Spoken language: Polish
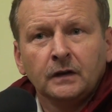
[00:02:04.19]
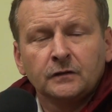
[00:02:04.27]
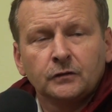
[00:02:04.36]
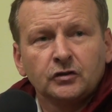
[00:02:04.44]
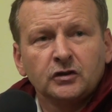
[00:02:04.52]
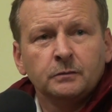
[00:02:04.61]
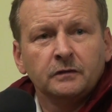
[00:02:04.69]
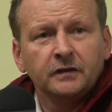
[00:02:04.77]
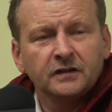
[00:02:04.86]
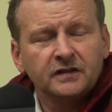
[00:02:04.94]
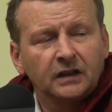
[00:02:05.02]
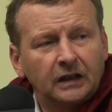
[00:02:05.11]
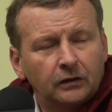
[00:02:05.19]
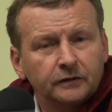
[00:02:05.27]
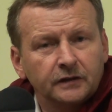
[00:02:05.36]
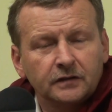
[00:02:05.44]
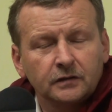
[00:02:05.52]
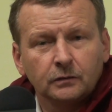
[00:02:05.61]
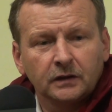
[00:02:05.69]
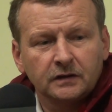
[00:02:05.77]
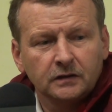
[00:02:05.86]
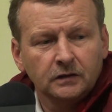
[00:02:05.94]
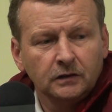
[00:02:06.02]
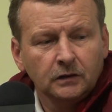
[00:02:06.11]
Stworzyliśmy więcej klarownych
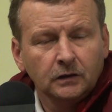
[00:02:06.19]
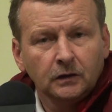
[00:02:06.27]
sytuacji,